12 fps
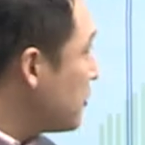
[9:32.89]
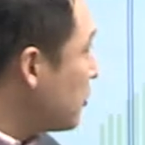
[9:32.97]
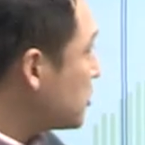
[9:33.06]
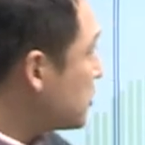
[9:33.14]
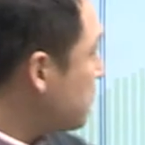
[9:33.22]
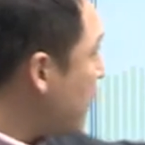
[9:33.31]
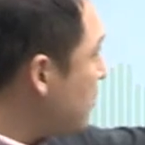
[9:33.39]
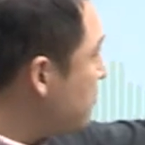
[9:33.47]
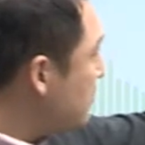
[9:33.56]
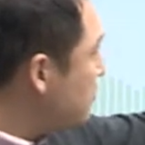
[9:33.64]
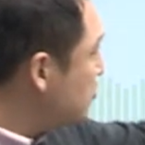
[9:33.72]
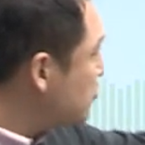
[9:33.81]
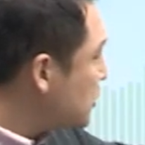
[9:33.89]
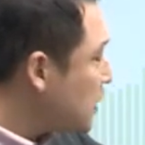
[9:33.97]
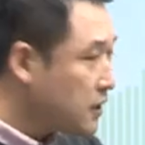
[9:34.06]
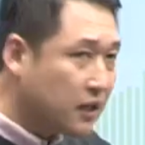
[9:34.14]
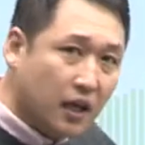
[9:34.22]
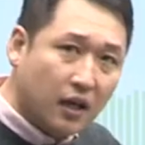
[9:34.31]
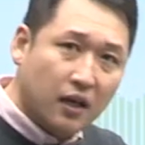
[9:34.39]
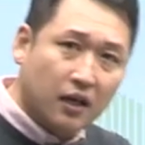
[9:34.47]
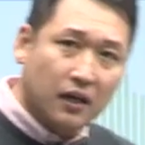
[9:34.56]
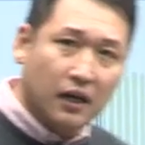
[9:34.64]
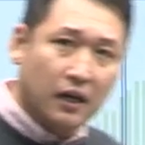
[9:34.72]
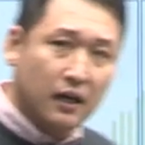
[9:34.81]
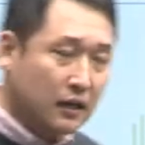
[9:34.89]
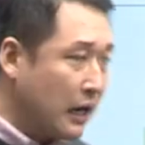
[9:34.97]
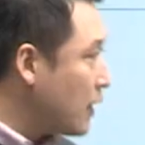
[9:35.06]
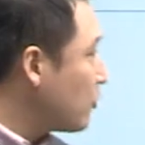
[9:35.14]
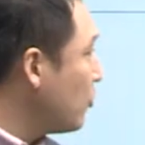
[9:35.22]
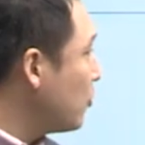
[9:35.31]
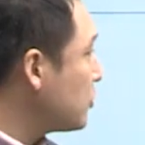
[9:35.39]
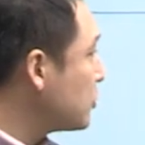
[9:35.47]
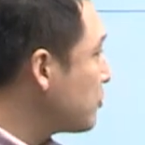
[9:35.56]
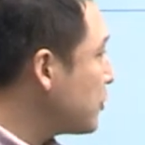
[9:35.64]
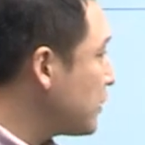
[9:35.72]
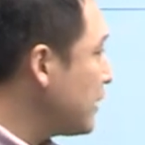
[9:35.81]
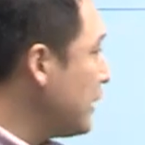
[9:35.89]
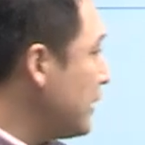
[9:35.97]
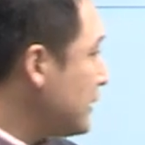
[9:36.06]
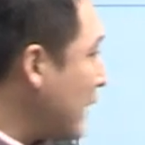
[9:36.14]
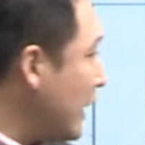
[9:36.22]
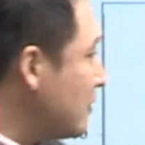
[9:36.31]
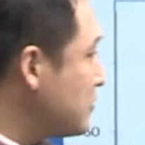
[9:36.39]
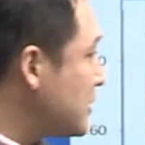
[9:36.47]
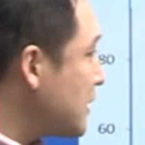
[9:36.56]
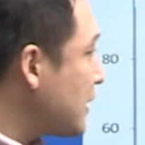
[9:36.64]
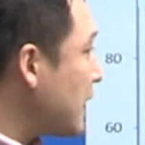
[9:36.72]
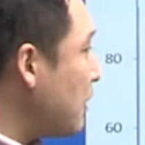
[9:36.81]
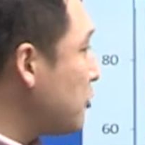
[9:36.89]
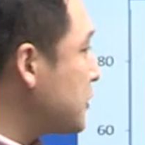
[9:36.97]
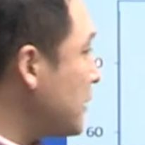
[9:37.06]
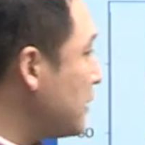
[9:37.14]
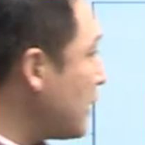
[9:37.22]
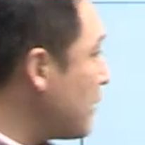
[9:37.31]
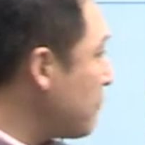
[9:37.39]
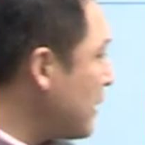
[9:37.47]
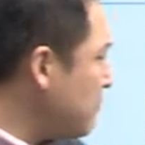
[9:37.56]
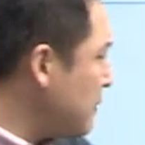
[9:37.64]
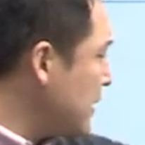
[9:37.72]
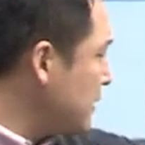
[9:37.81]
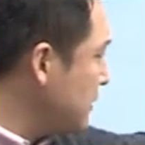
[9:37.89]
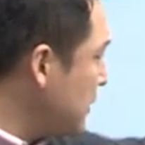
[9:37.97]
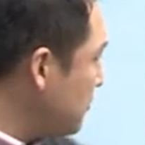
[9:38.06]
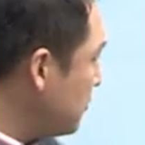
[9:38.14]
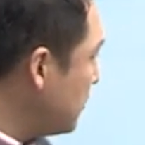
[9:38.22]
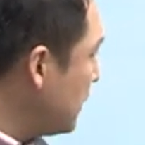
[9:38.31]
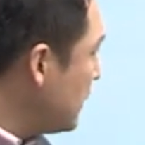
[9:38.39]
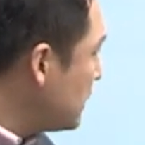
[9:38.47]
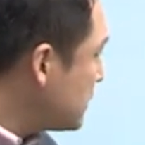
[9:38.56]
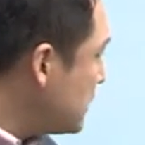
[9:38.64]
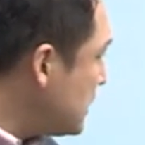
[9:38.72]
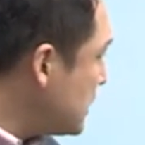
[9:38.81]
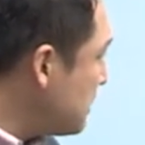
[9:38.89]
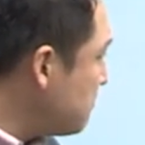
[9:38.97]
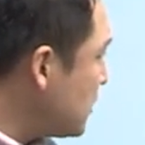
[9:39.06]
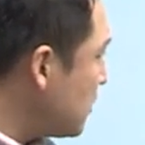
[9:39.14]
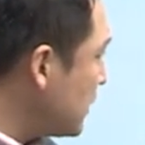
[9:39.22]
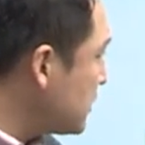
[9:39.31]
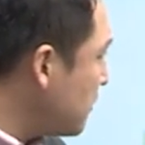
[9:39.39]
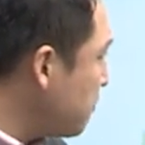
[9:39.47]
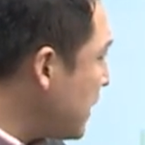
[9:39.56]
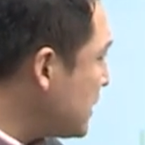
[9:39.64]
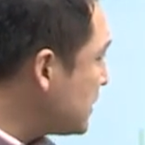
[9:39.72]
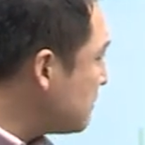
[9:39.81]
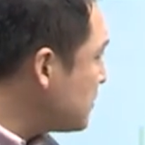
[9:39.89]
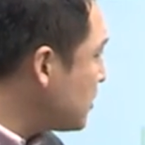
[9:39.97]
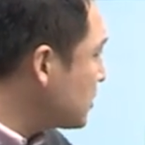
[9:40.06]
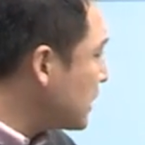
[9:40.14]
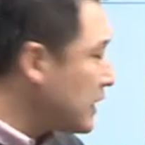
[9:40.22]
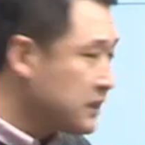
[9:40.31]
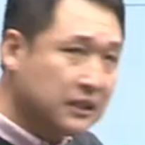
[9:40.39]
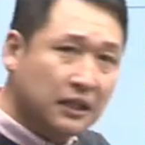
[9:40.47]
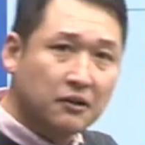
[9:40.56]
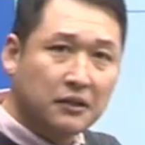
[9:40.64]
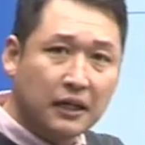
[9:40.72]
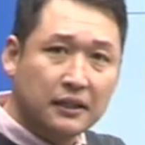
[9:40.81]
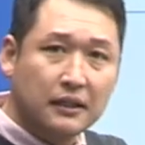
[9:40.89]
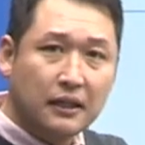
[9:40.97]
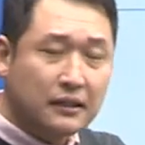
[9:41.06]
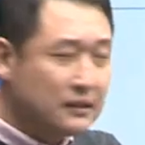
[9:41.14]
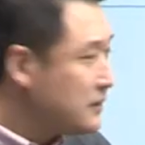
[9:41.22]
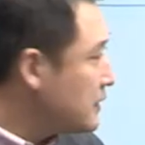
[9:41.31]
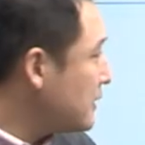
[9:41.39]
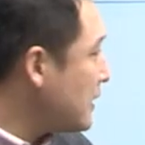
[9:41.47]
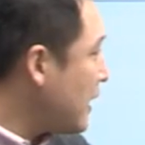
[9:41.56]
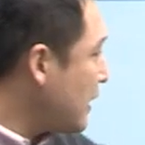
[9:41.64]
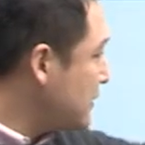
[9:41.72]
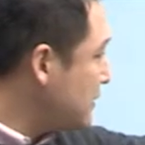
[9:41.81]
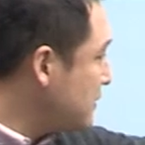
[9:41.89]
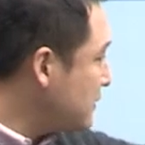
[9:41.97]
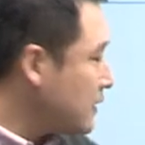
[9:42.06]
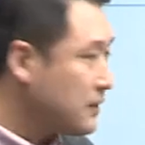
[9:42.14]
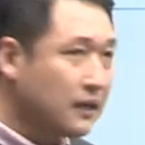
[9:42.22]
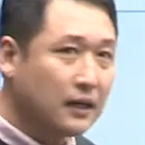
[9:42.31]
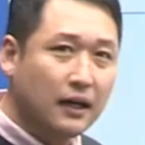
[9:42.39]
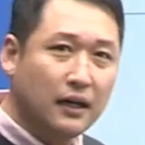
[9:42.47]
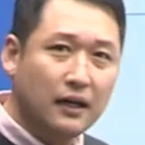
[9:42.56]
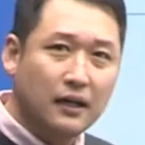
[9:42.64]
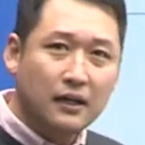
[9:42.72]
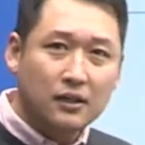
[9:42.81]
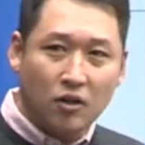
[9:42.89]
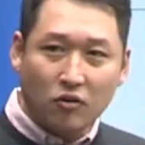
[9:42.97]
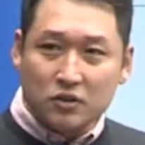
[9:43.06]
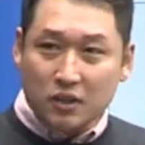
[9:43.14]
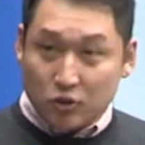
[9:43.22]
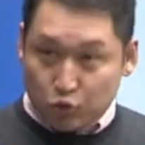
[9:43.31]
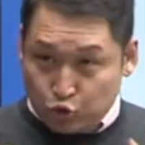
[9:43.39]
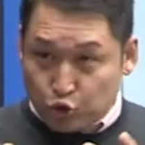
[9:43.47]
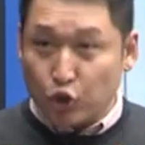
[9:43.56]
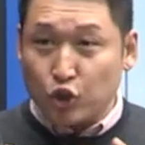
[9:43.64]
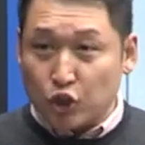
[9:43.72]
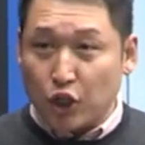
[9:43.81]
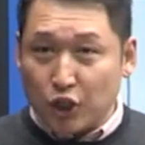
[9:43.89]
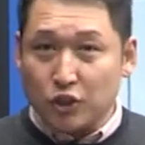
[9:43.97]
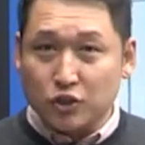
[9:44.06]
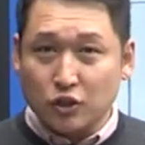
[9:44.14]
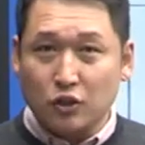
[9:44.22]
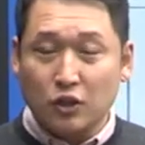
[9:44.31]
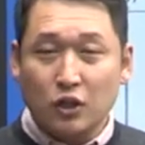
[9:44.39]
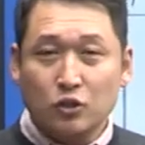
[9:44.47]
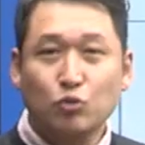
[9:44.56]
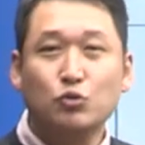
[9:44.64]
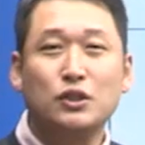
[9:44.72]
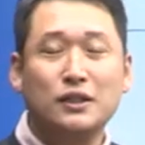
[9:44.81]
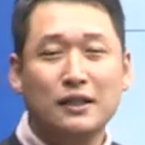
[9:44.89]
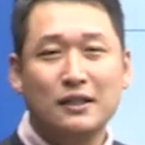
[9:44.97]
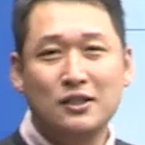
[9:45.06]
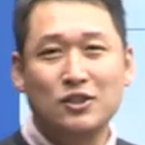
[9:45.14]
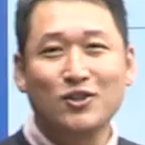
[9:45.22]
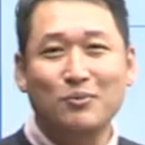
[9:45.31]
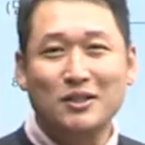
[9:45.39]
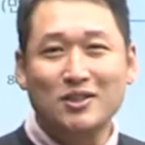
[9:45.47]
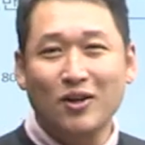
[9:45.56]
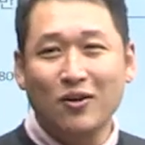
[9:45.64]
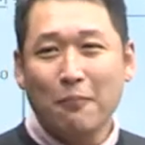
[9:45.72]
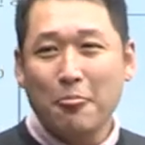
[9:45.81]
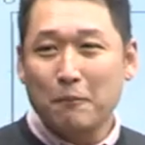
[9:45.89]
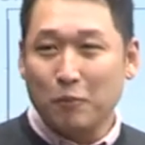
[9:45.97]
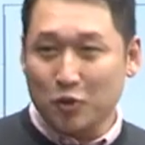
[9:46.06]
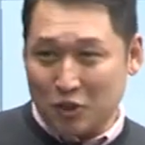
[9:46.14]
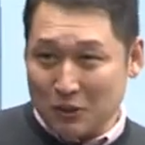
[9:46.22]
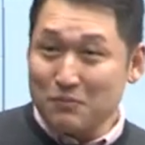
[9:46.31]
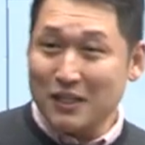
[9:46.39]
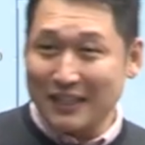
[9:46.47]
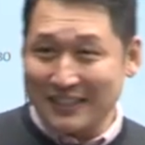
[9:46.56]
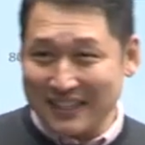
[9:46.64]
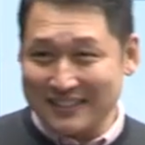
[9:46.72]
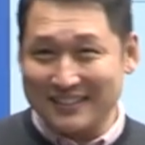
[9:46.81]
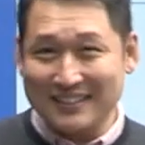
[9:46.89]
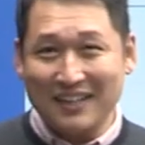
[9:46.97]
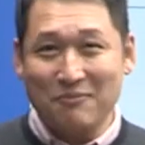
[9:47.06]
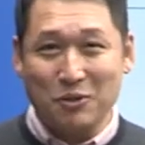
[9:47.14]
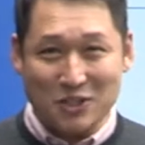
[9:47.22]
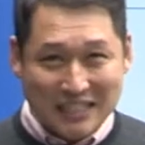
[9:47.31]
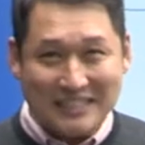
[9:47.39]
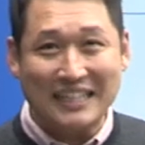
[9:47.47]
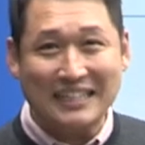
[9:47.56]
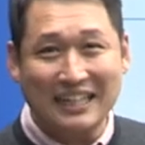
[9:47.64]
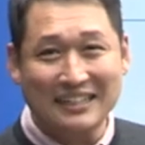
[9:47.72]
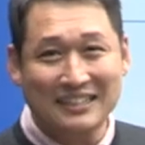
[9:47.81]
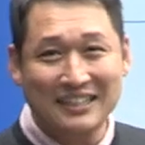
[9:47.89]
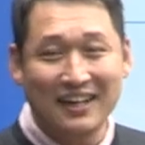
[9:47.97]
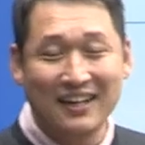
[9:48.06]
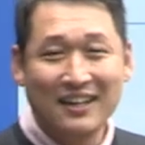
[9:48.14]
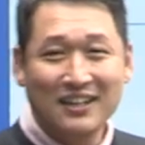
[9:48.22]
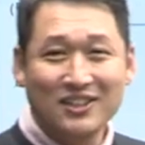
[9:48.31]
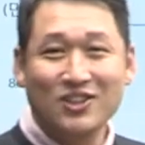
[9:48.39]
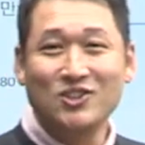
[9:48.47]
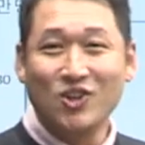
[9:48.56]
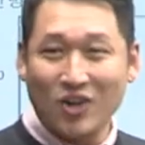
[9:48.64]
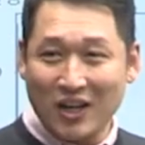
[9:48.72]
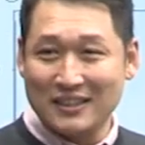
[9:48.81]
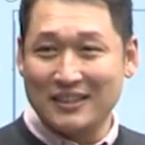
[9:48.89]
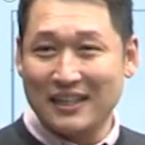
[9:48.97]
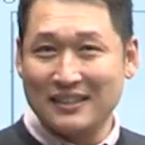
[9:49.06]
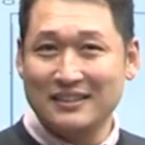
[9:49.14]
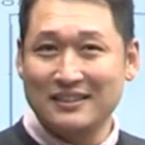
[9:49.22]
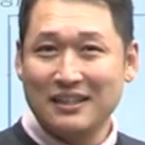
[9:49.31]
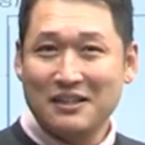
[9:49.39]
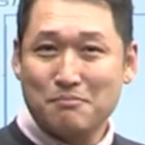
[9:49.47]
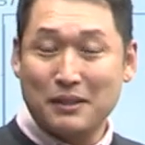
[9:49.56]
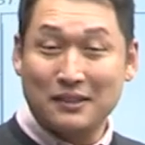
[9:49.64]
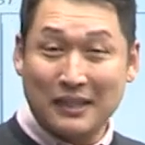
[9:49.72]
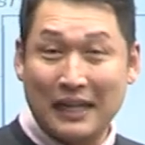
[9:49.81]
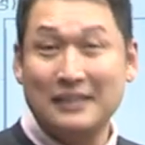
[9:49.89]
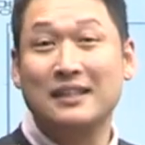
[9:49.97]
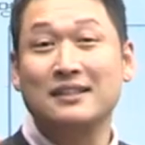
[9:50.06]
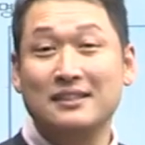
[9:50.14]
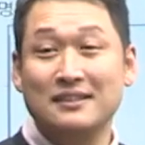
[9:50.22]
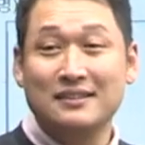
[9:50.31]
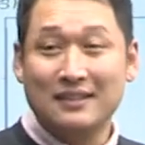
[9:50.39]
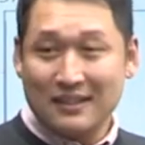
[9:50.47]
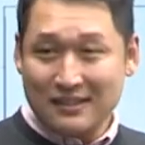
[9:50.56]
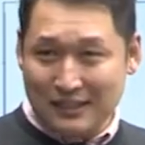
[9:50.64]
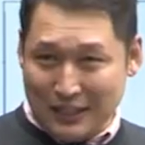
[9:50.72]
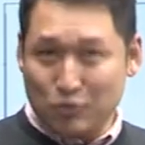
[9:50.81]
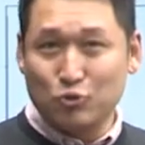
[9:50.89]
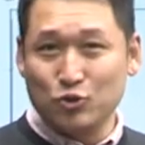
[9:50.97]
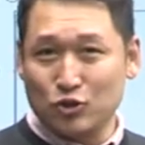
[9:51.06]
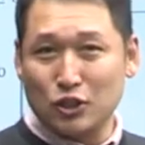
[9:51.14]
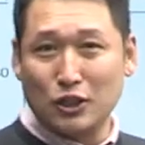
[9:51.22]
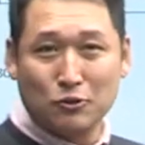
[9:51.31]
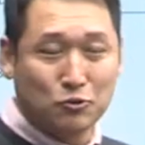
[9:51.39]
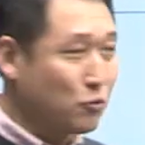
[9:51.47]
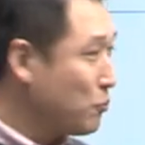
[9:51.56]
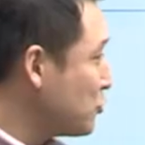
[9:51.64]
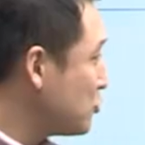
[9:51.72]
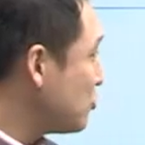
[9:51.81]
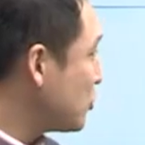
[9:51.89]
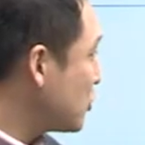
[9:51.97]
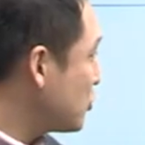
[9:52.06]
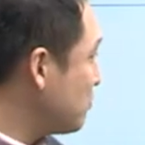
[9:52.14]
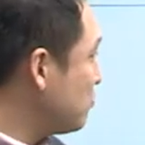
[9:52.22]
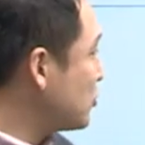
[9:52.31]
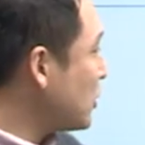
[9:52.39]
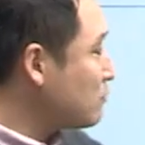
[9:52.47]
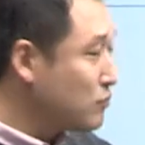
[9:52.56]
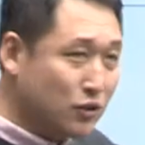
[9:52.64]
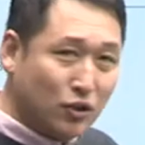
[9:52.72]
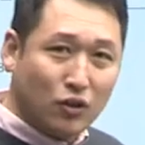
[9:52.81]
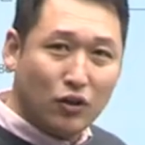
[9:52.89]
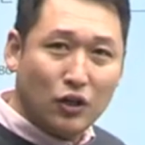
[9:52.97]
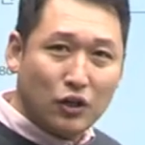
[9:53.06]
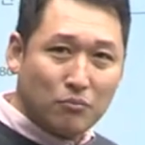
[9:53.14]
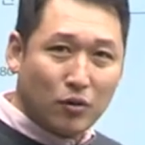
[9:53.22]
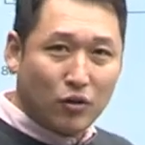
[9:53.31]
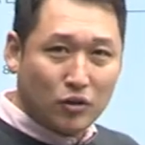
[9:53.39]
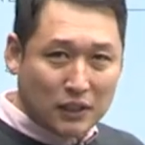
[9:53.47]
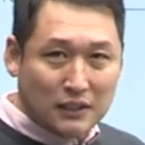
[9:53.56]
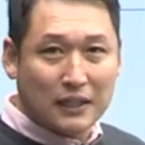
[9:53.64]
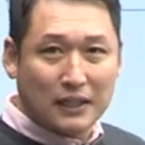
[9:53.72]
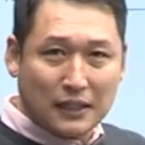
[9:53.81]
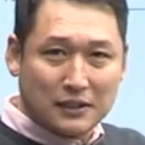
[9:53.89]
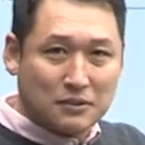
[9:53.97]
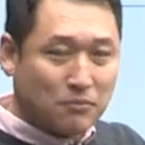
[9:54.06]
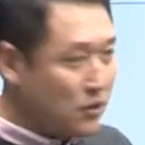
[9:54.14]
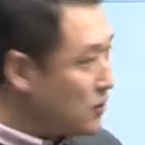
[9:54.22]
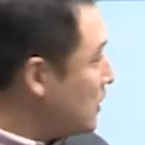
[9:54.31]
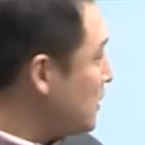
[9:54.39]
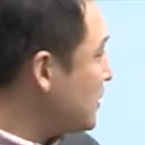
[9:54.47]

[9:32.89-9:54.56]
어쨌든 베이비붐 세대가 가고 그러면 다음 세대가 올 텐데 말, 말 그대로 70년에서 80년까지 태어난 이 세대 X세대가 경제의 주력이 되겠죠. 소위 기업에서 뭐 팀장이라든가 뭐 차장이라든가 이런 역할을 하는 말 가장 큰 일꾼들이라고 또 볼 수도 있겠죠. 부장부터 뭐 차장까지 뭐 이렇게